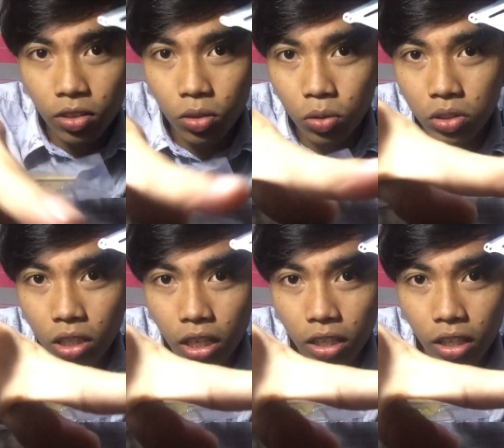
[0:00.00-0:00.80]
Yung 2
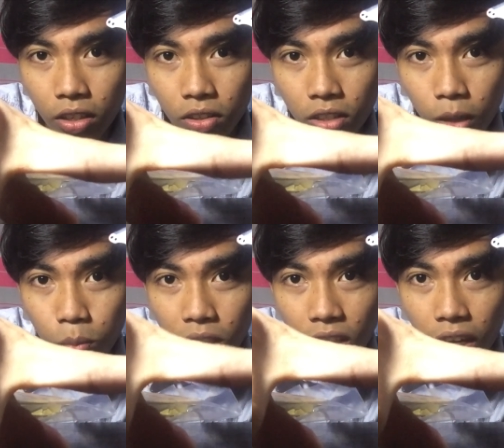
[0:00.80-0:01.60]
star na yun,
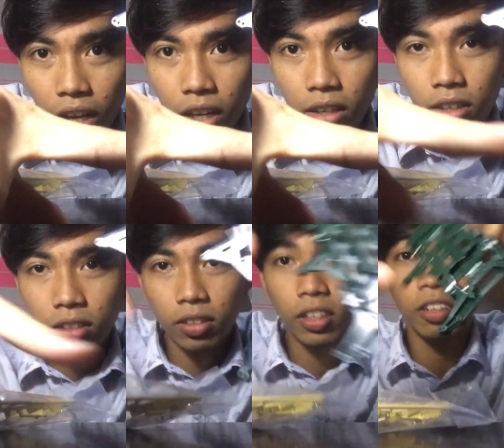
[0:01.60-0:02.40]
Tamiya.
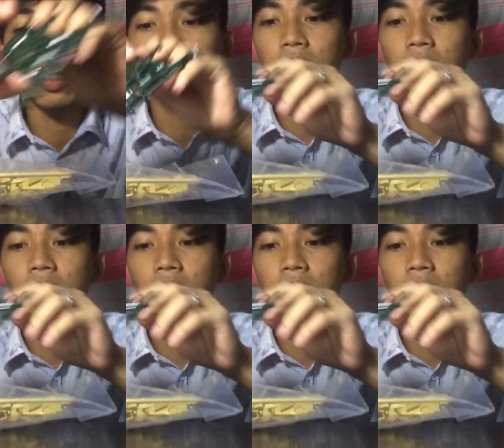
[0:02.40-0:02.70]
Ayan.